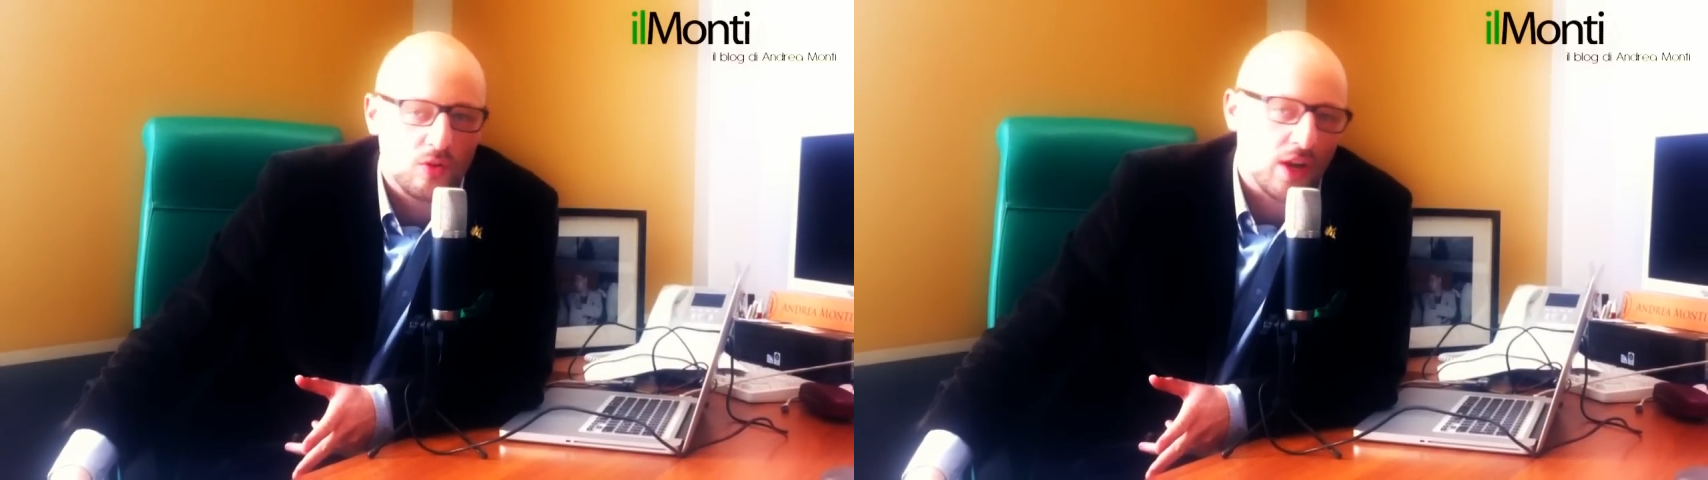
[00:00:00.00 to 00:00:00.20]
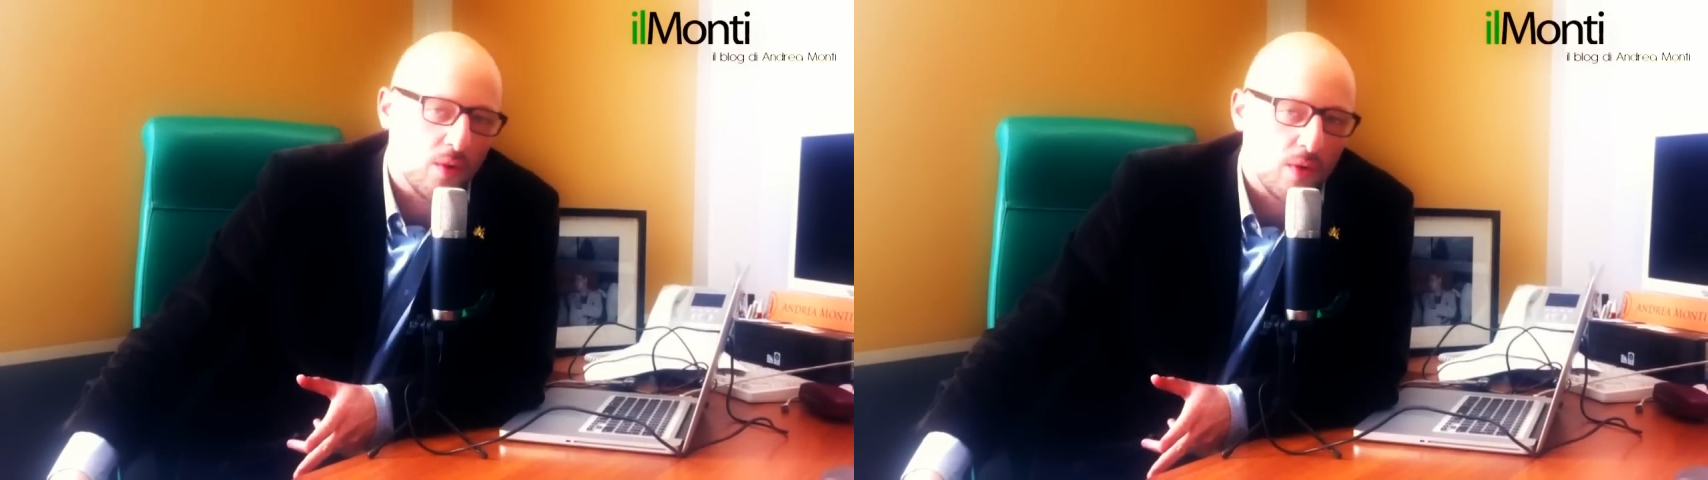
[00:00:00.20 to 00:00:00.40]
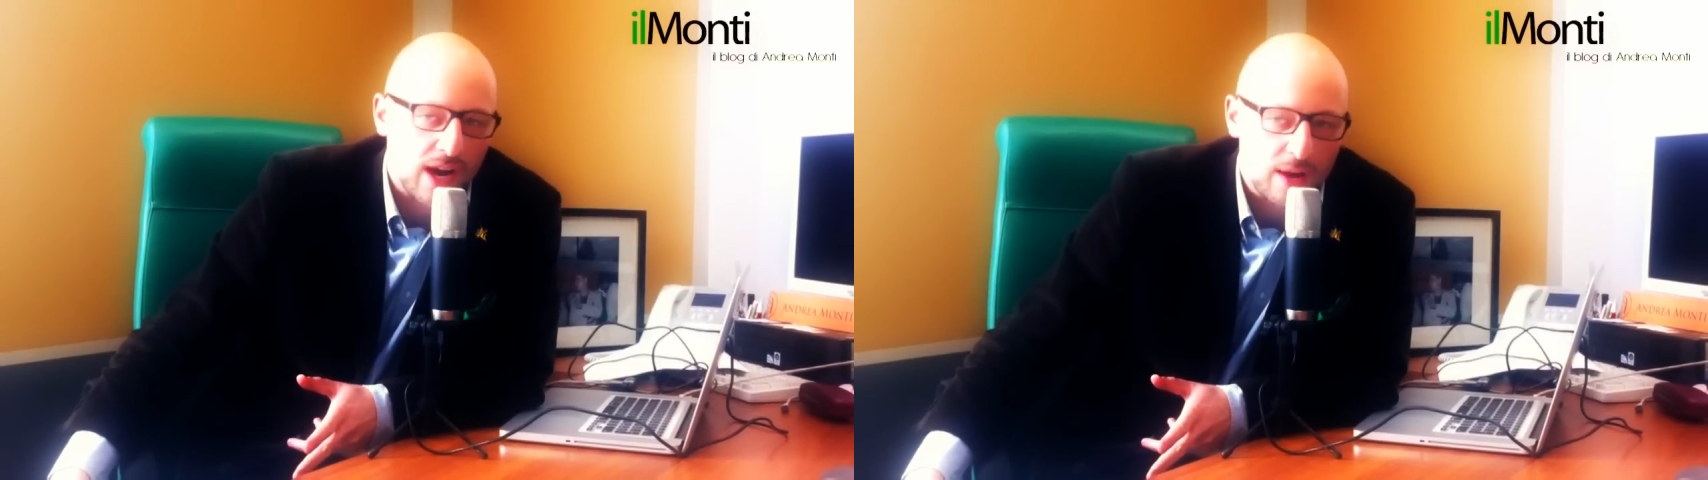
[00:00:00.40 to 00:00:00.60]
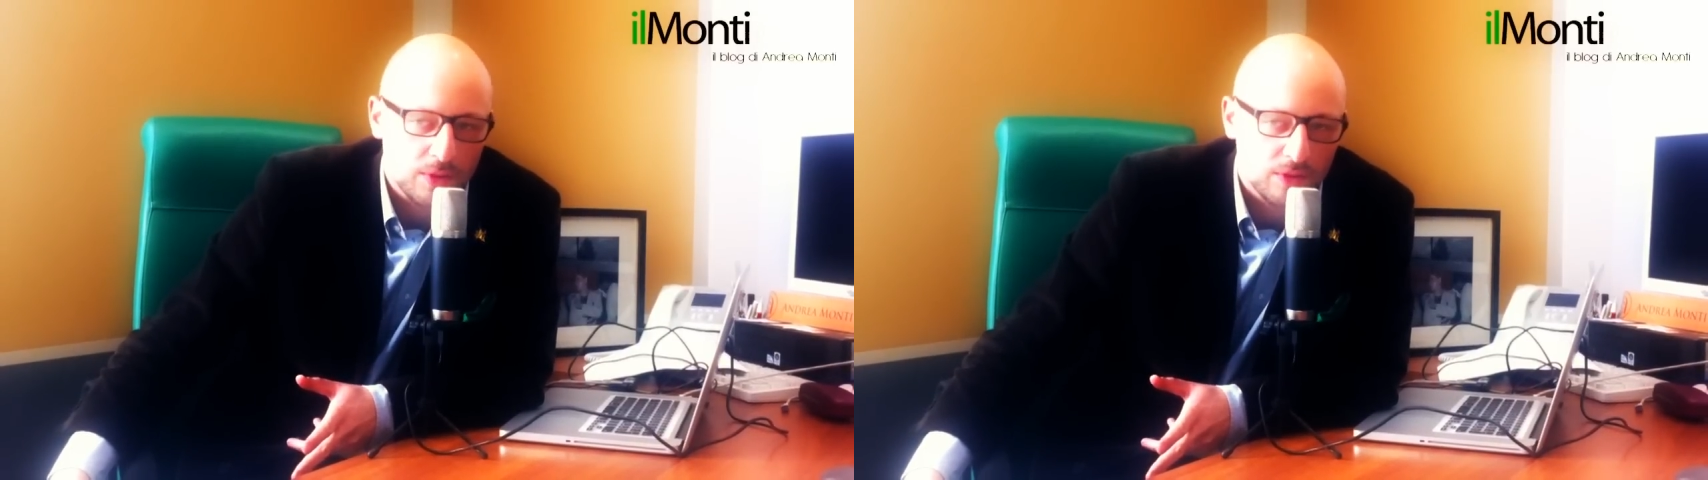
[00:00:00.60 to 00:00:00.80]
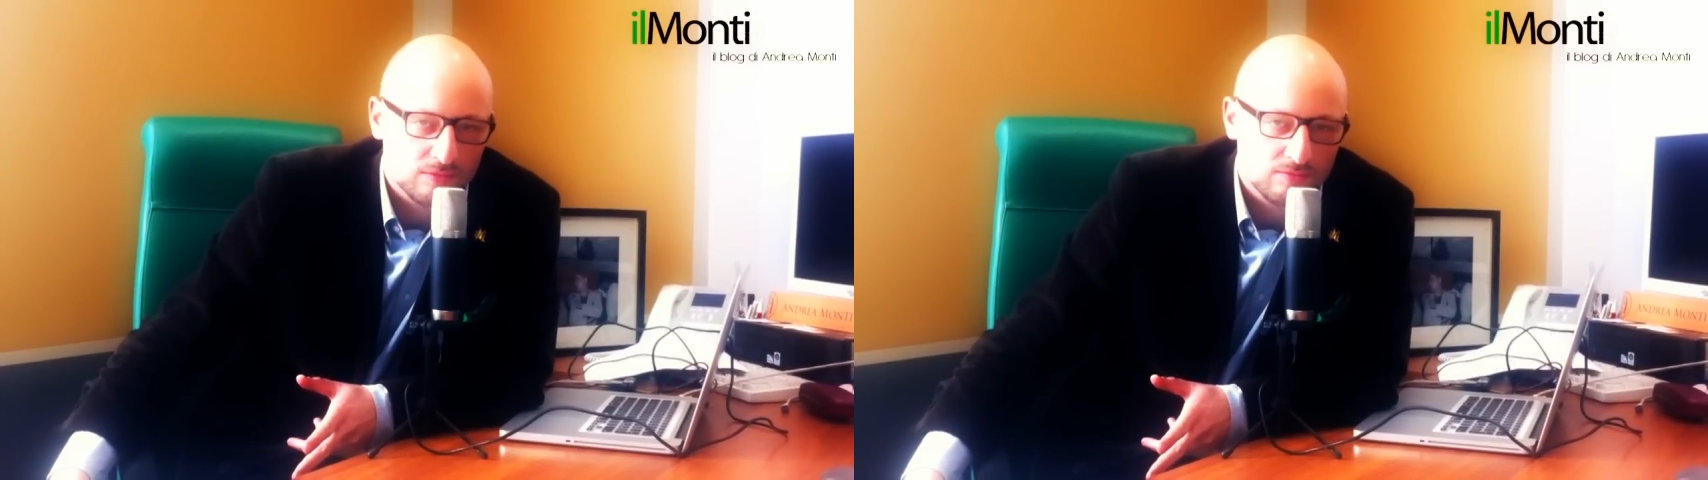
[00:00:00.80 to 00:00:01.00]
non è un
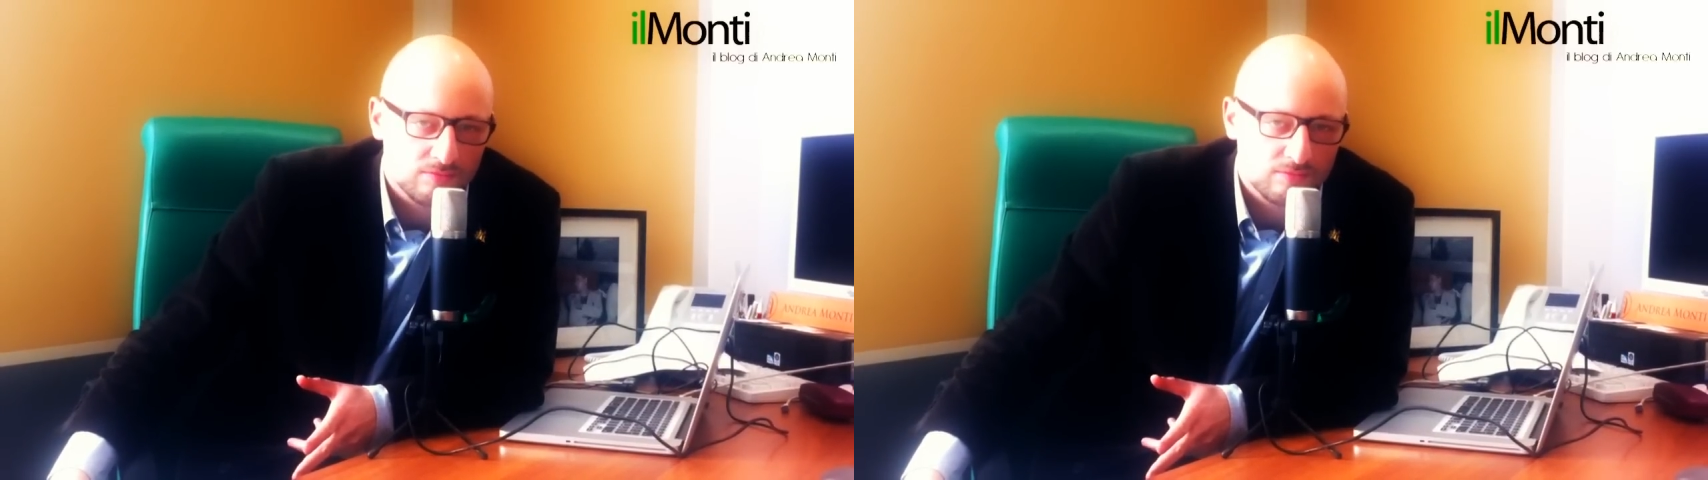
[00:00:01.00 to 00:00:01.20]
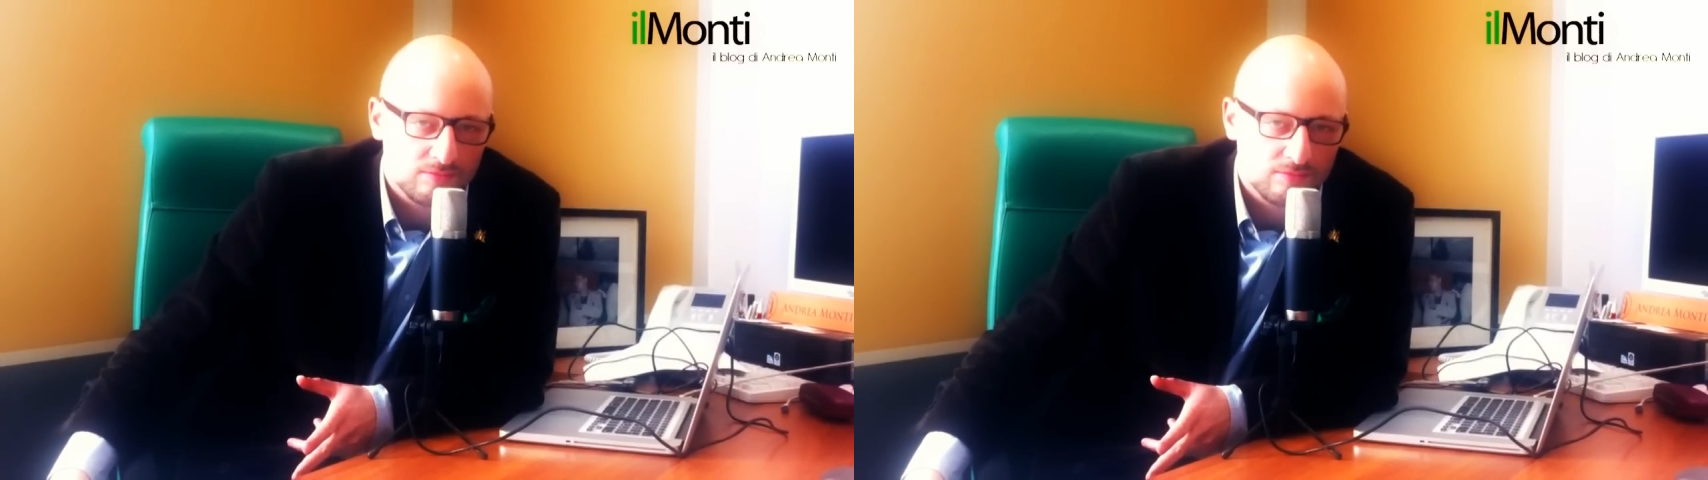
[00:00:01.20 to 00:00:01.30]
camion.